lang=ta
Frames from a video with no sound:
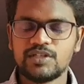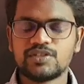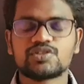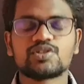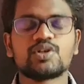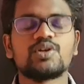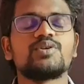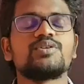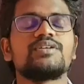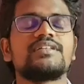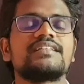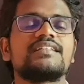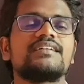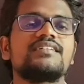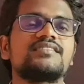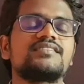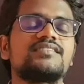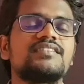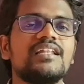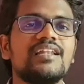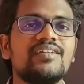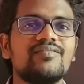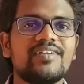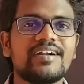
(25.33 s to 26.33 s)
ஸோ இந்த
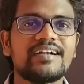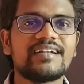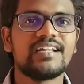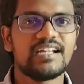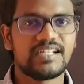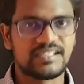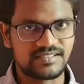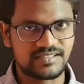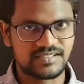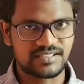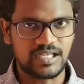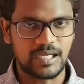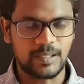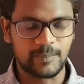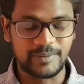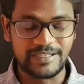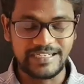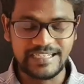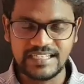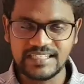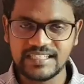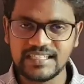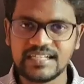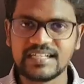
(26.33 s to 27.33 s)
சில்வர்டு லென்ஸ்
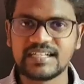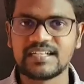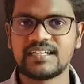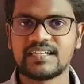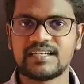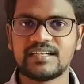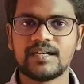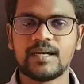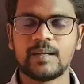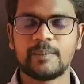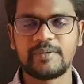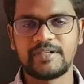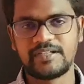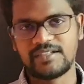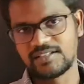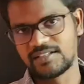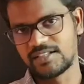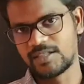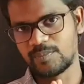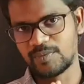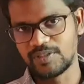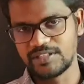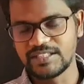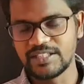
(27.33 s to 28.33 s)
அப்படின்னா என்ன
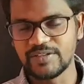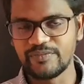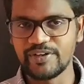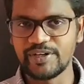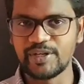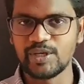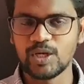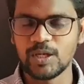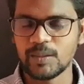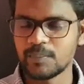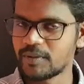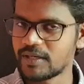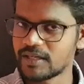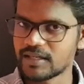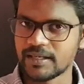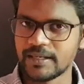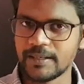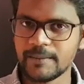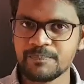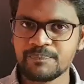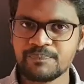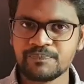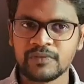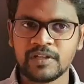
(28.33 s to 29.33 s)
அப்படின்றத நம்ம இந்த வீடியோவில்
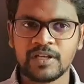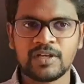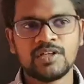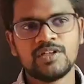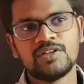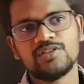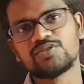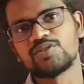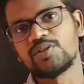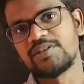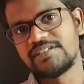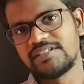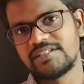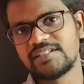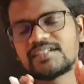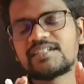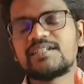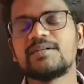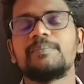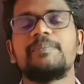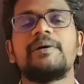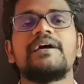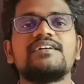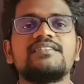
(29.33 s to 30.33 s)
பார்க்கலாம் ஸோ
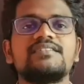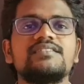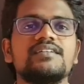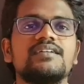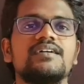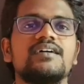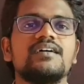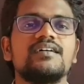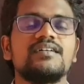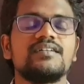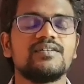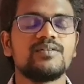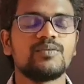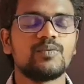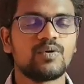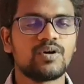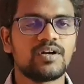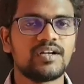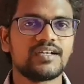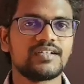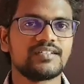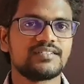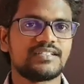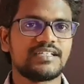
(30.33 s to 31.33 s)
இதுக்கு பேசிக்காக
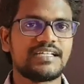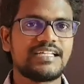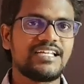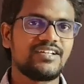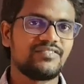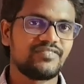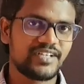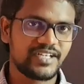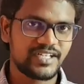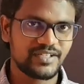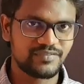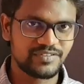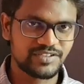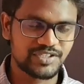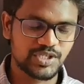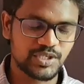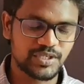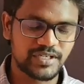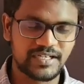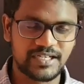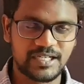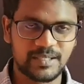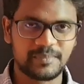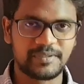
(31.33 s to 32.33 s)
உங்களுக்கு தெரிய வேண்டிய
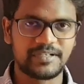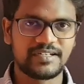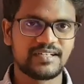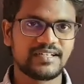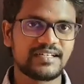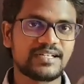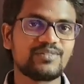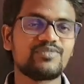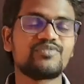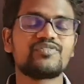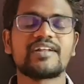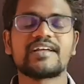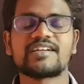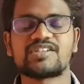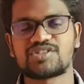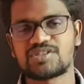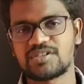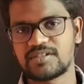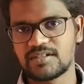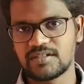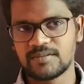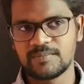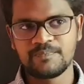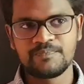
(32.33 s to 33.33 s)
விஷயம் என்ன அப்படின்னா
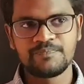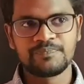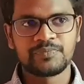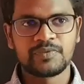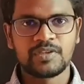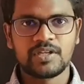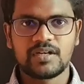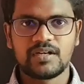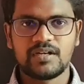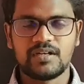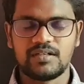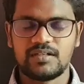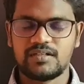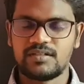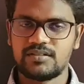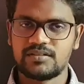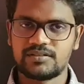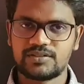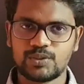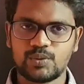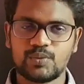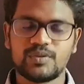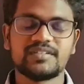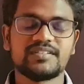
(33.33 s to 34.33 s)
ரிஃப்ராக்ஷன்
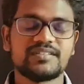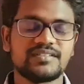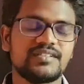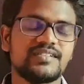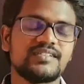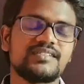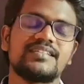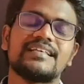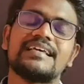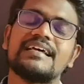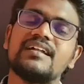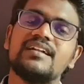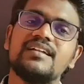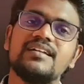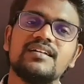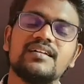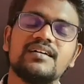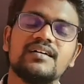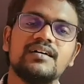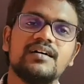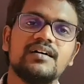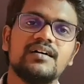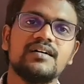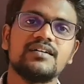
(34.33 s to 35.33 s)
த்ரூ இந்த சிங்கிள்
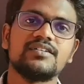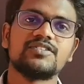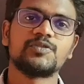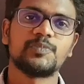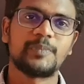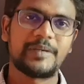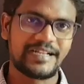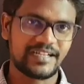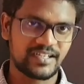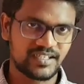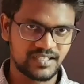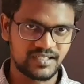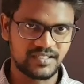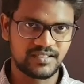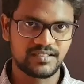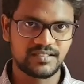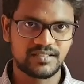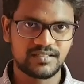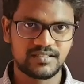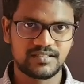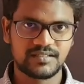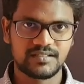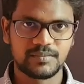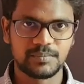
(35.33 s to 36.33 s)
ஸ்பெரிக்கல்
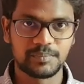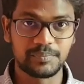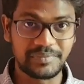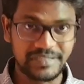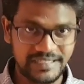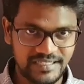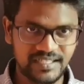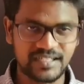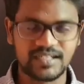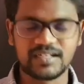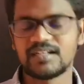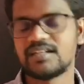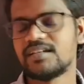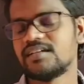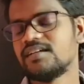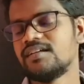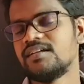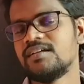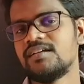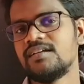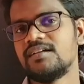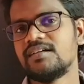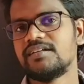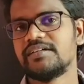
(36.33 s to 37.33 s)
மிரரில்
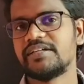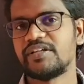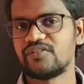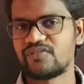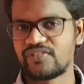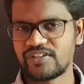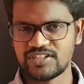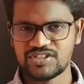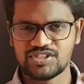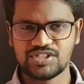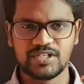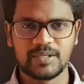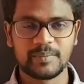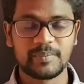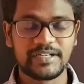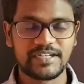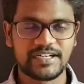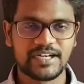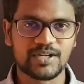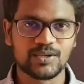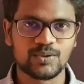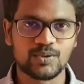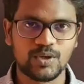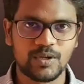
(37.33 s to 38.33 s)
ரிஃப்ராக்ஷன் எப்படி
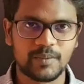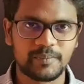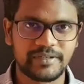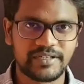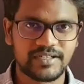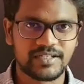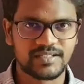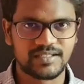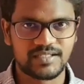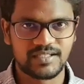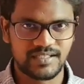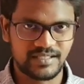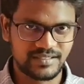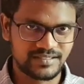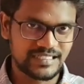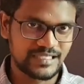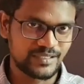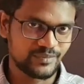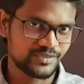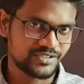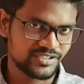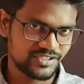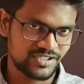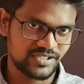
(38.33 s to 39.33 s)
நடக்கும் அப்படின்றத நீங்கள்
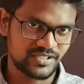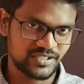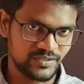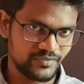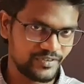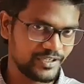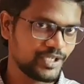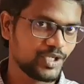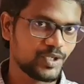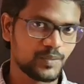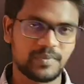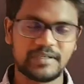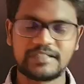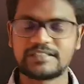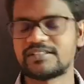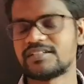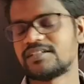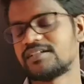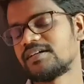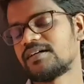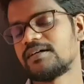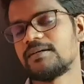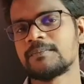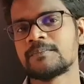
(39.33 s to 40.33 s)
தயவு செஞ்சு அந்த வீடியோ
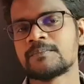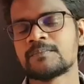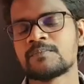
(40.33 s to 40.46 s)
பார்த்துருங்க